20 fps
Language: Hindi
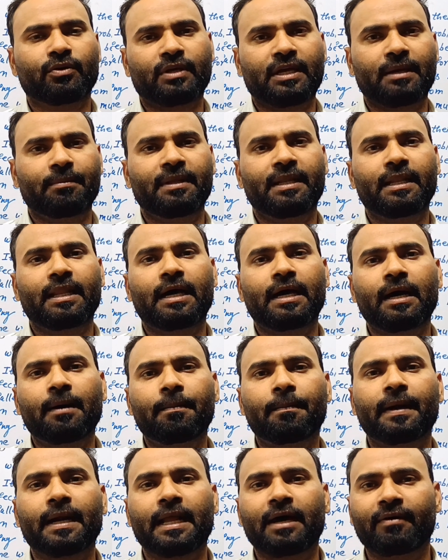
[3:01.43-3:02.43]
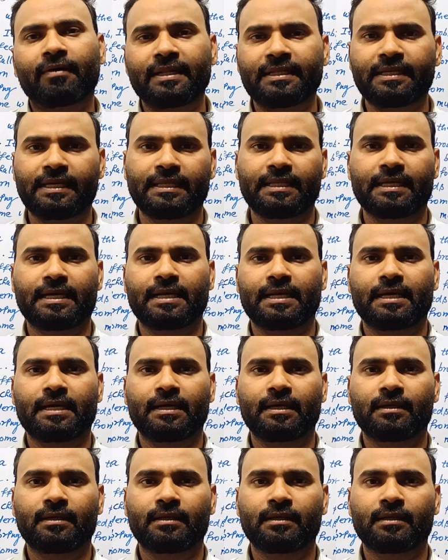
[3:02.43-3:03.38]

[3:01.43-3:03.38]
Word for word: को क्या मिल रहा बढ़ावा दिया जा रहा